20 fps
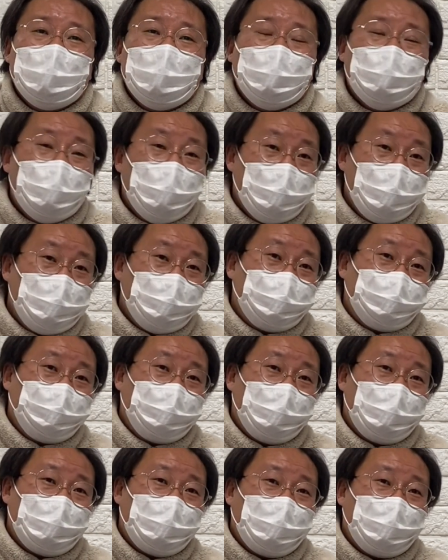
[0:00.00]
몸이
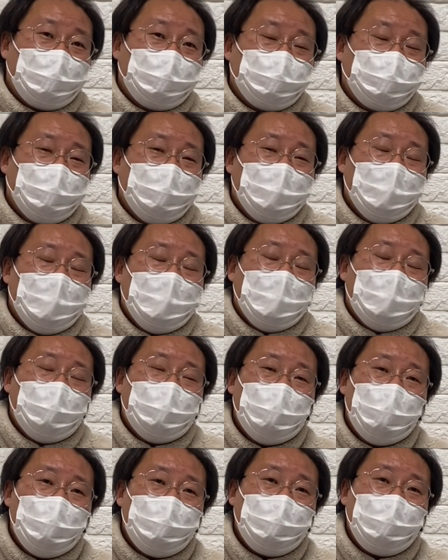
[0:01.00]
부상해가지고
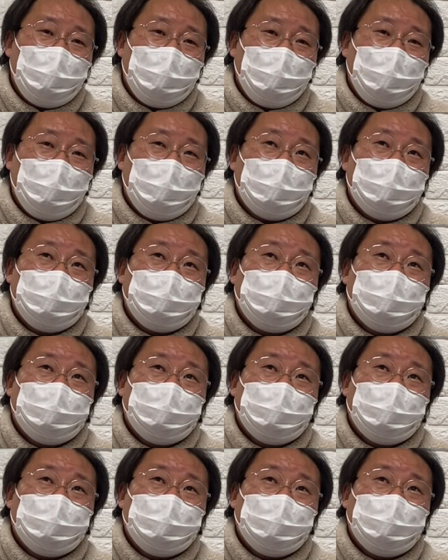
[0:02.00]
몸이